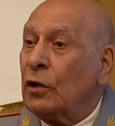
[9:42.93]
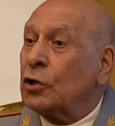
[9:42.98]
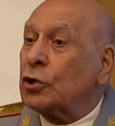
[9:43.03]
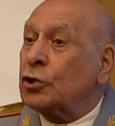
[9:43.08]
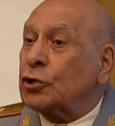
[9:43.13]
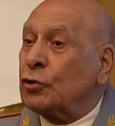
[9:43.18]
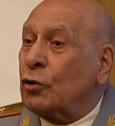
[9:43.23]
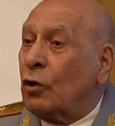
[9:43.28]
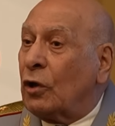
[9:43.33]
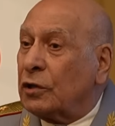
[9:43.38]

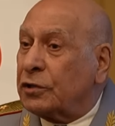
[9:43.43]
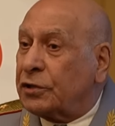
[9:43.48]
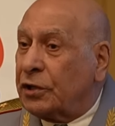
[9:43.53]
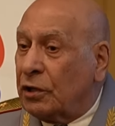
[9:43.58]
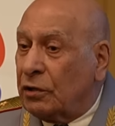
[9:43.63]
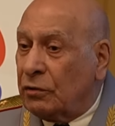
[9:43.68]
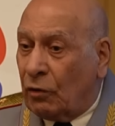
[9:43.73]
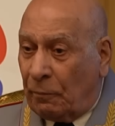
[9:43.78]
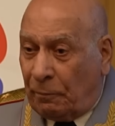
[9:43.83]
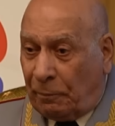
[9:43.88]

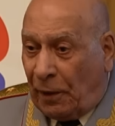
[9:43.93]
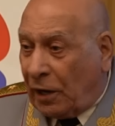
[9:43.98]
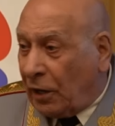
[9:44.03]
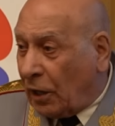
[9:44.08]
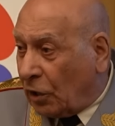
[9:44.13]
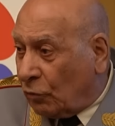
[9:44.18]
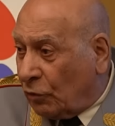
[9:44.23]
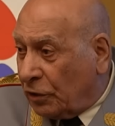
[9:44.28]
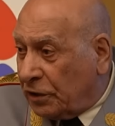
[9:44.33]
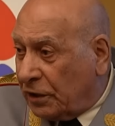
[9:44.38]
Щелкин, он
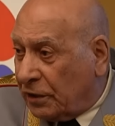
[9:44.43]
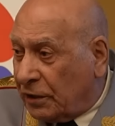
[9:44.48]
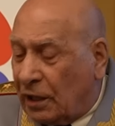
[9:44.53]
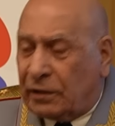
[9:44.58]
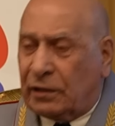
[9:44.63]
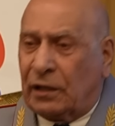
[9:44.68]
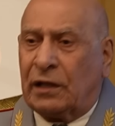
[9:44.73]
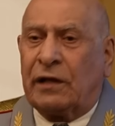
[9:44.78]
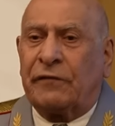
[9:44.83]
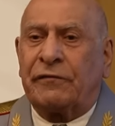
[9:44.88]
похоронен на
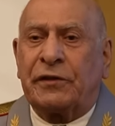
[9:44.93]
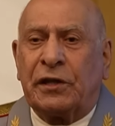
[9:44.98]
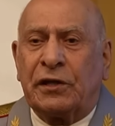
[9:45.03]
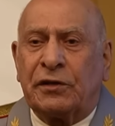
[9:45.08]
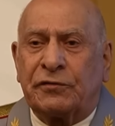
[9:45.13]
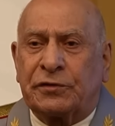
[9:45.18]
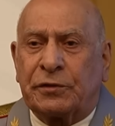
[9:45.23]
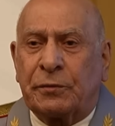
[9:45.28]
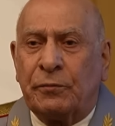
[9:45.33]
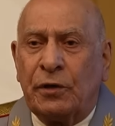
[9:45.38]

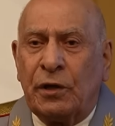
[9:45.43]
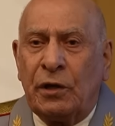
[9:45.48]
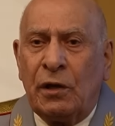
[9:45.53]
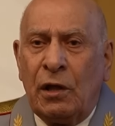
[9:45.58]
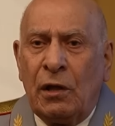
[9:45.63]
Коловдевичем.